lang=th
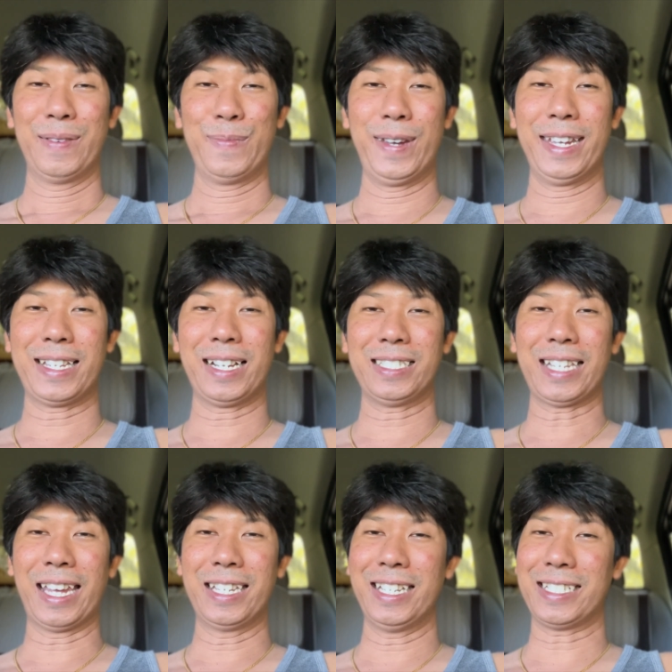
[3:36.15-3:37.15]
ไม่ได้ตั้งใจ
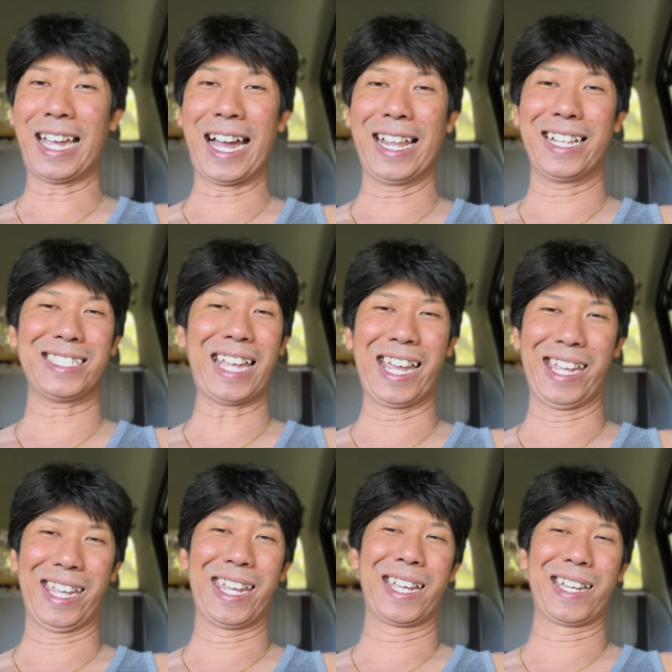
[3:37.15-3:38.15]
ที่จะตายนะตาย
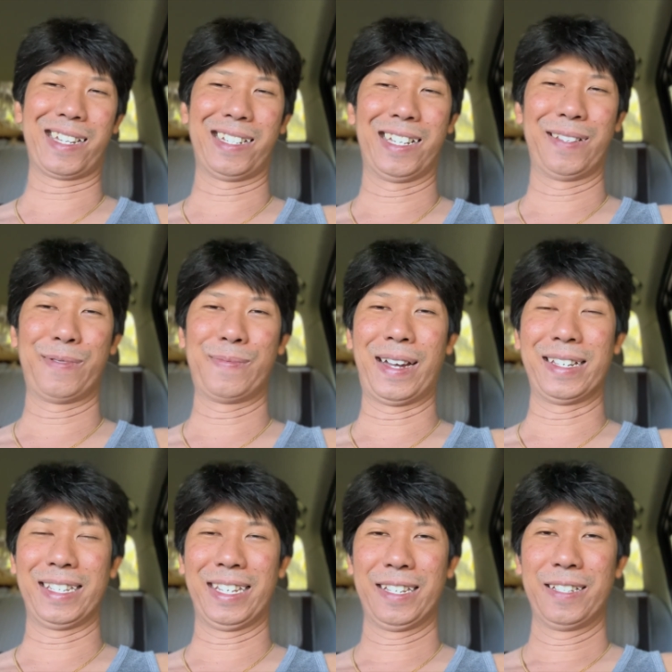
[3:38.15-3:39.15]
เองอะไรประมาณ
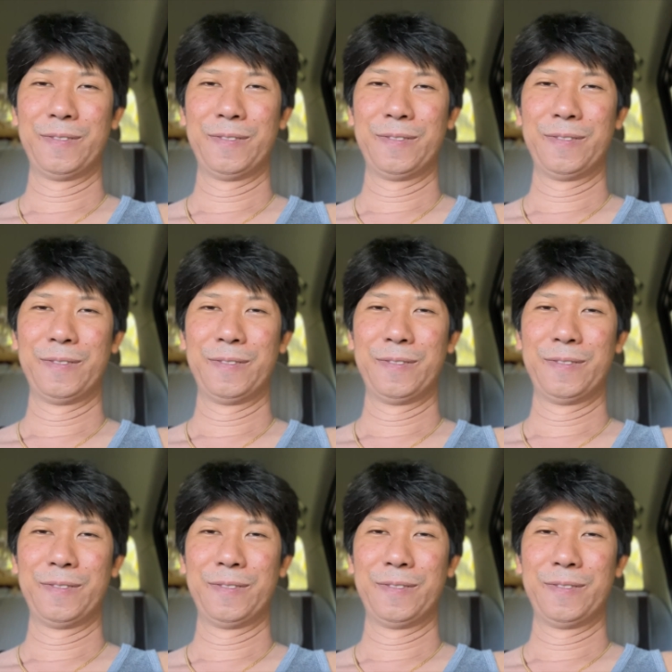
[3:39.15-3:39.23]
นี้